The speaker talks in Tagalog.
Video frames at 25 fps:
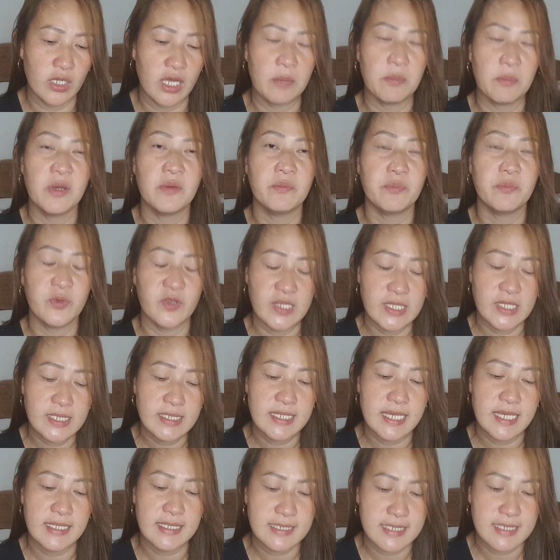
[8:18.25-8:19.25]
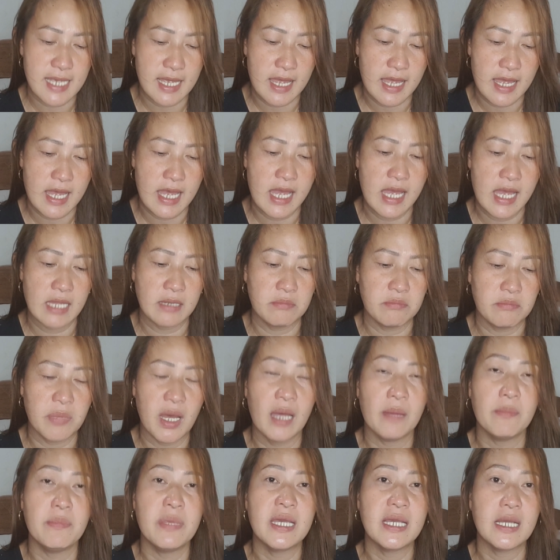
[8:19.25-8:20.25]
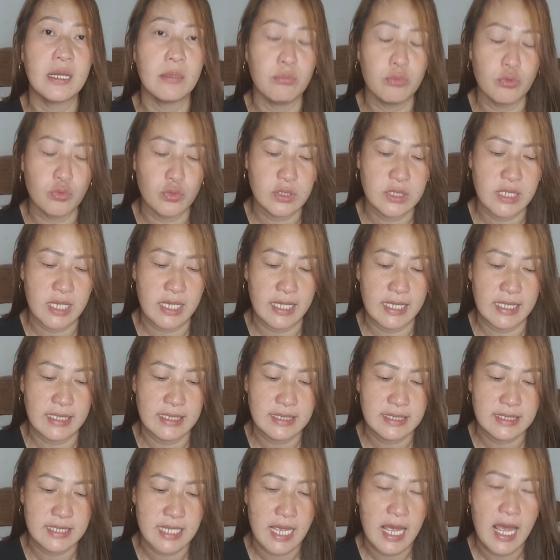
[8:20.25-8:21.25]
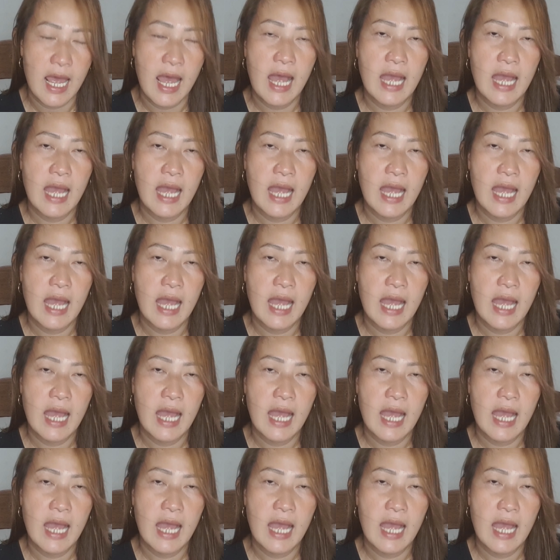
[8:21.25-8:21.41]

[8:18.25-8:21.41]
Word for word: kay Ma'am Princess Ann, Bobby Cabusas,